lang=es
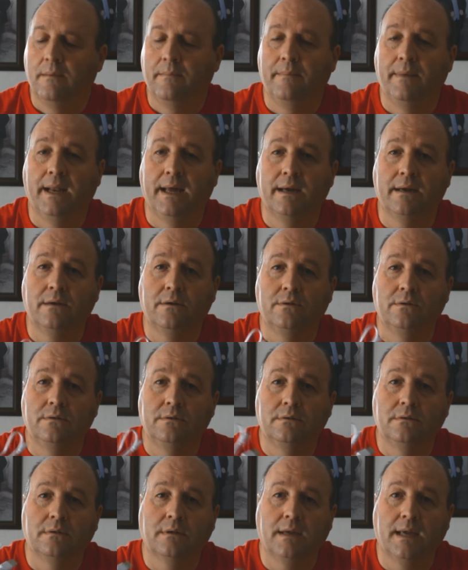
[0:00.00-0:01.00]

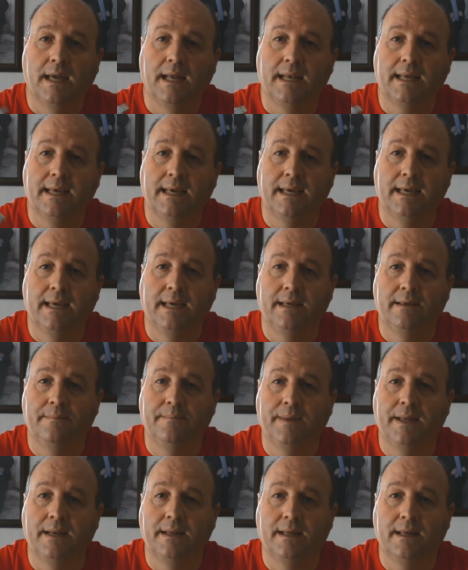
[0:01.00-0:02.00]
blanco que es el que
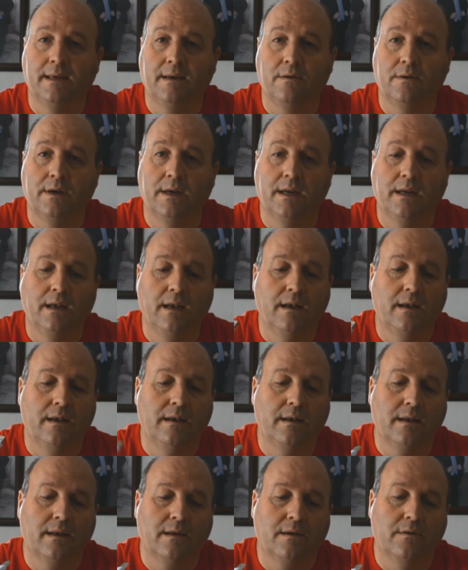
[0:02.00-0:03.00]
viene con
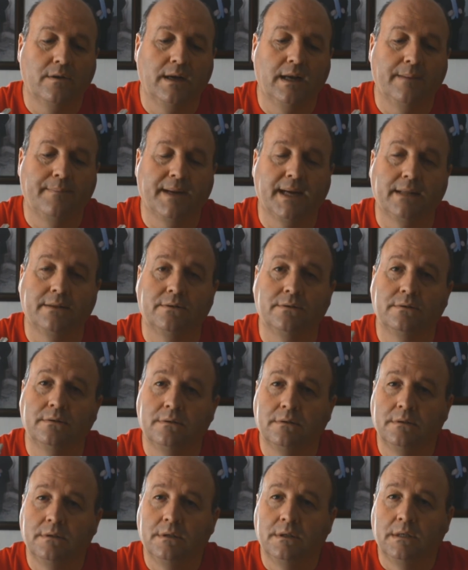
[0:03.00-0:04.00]
el, aparato
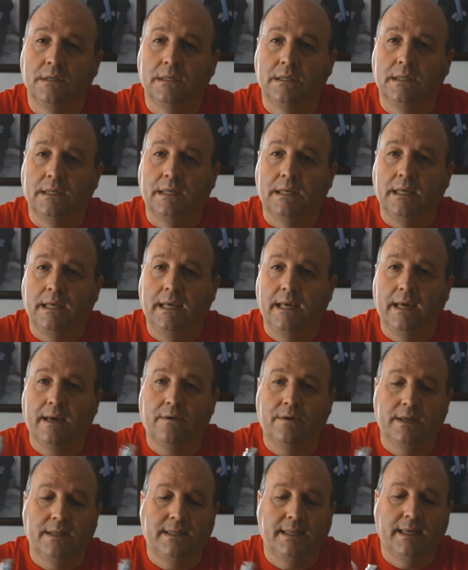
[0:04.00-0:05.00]
y
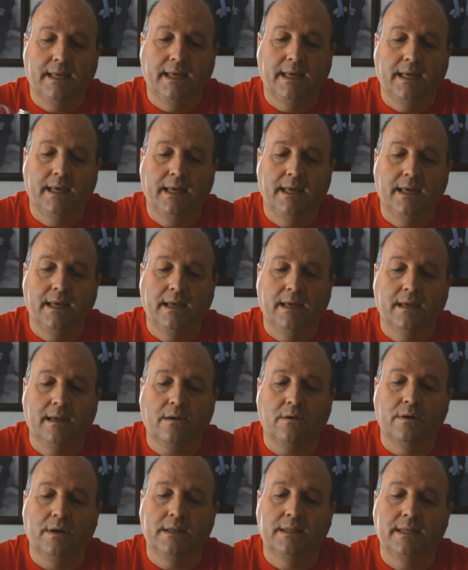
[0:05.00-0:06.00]
con este
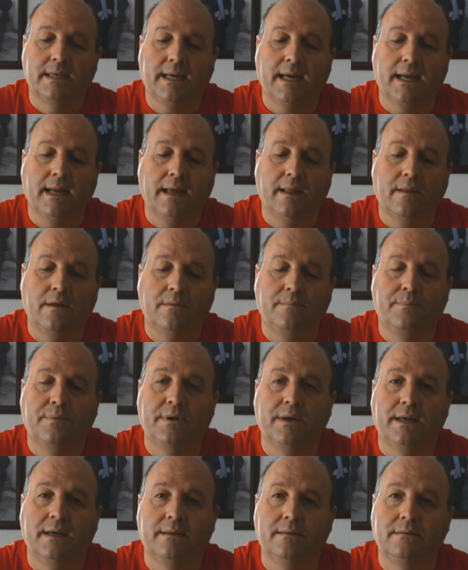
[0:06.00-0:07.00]
con este cargador
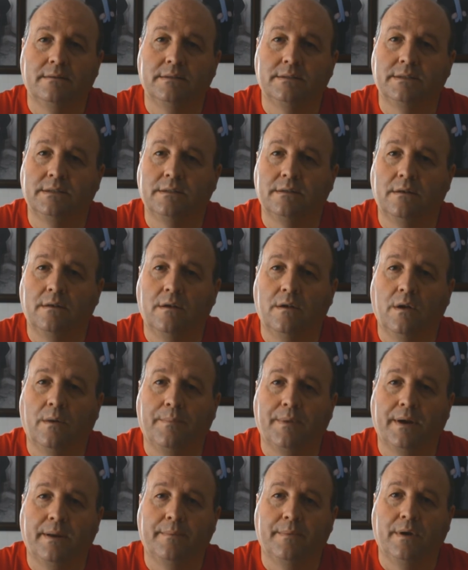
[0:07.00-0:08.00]
pues lo
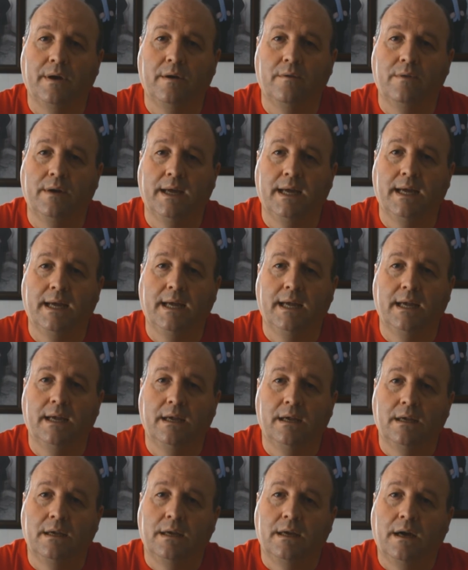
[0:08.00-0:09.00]
ponemos a,
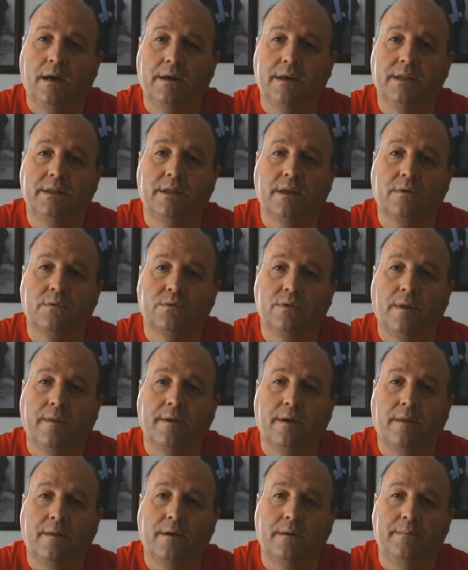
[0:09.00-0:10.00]
a un interruptor
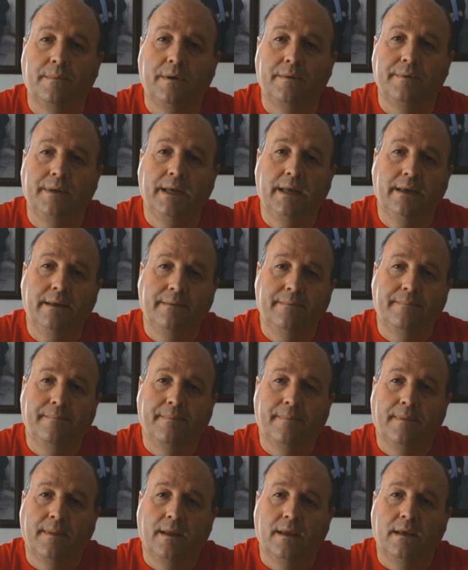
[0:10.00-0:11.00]
de los, de los móviles
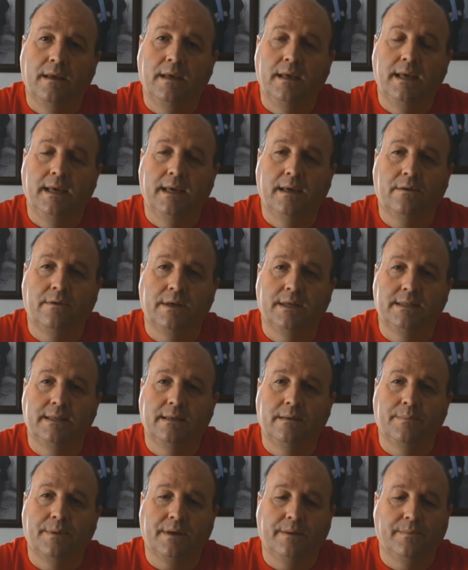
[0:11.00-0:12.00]
y con este
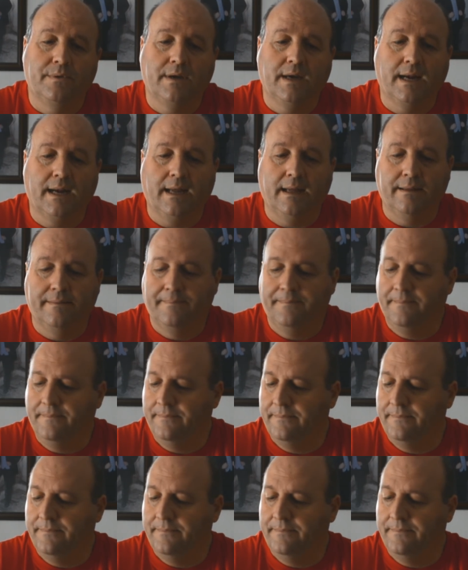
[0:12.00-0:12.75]
lo podremos cargar